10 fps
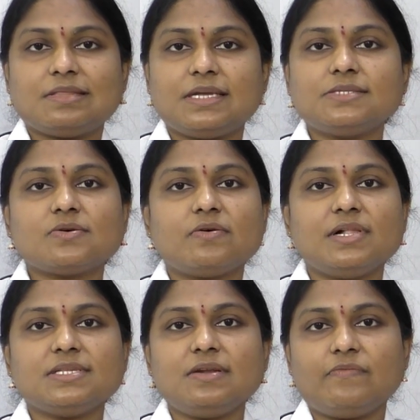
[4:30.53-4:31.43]

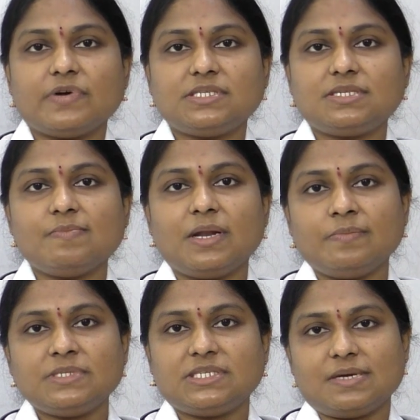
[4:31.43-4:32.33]
తీసుకోవాల్సిన ఫస్ట్
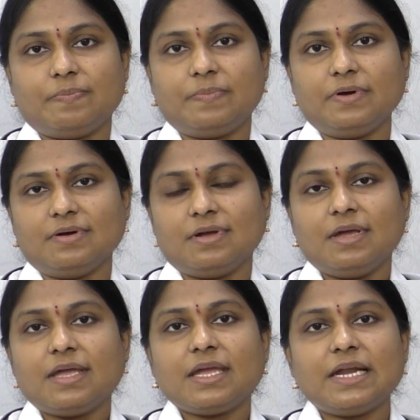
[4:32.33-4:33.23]
మనం స్టెప్
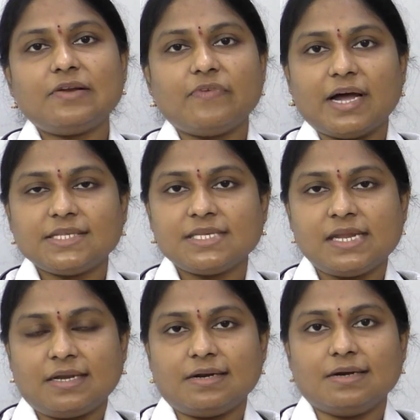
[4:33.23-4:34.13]
గెట్
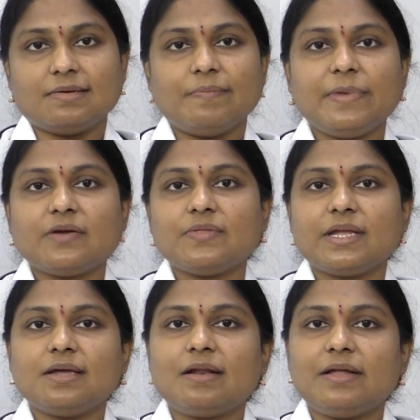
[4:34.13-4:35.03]
వ్యాక్సినేటెడ్ మీకు
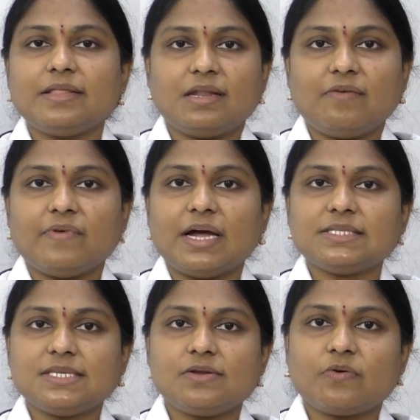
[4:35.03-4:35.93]
దగ్గరలో ఏదైనా
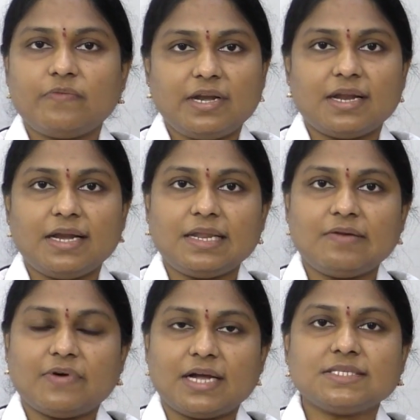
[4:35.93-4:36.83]
వ్యాక్సిన్ కోవిడ్
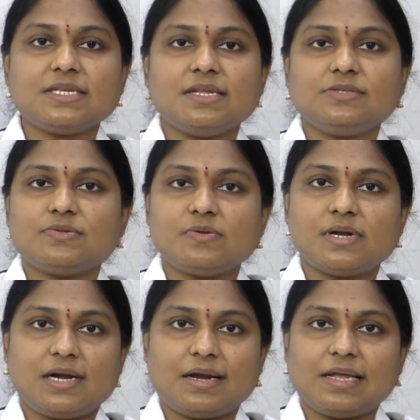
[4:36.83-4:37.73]
నైన్టీన్ వ్యాక్సిన్
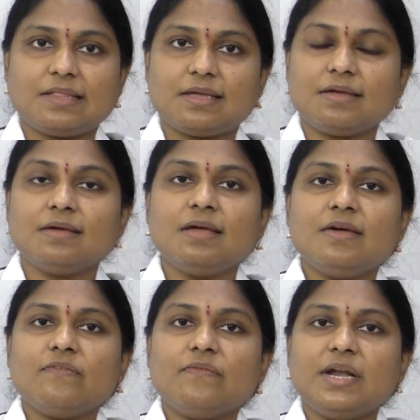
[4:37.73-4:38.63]
ఇస్తున్నట్లయితే
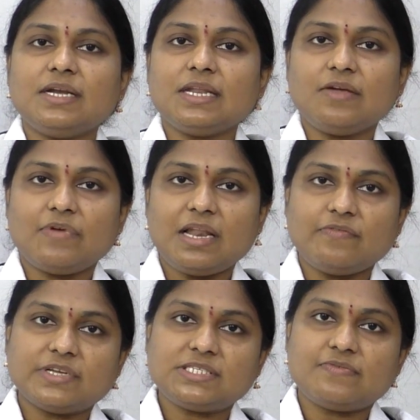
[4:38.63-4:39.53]
వెంటనే వెళ్ళి
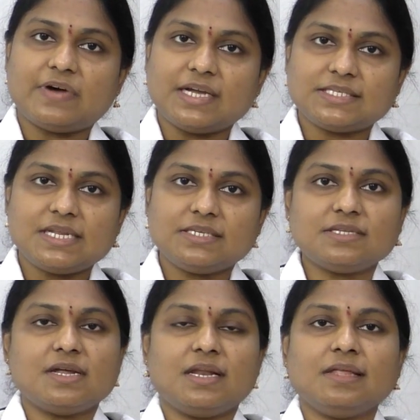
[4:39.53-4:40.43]
ఫస్ట్
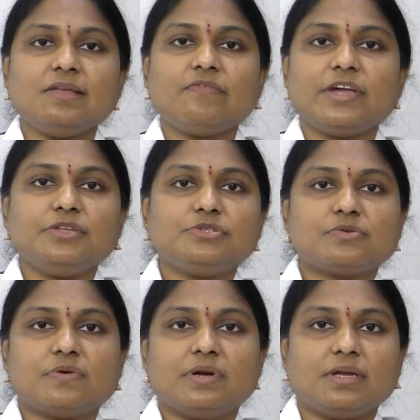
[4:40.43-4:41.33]
వ్యాక్సినేషన్ అనేది
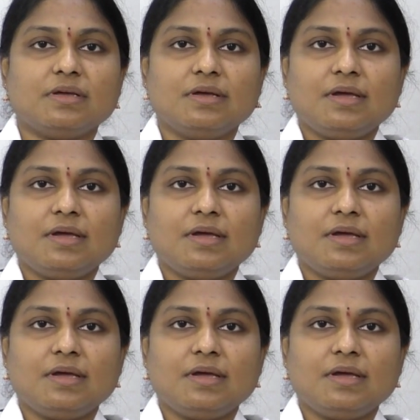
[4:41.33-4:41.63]
వేయించుకోండి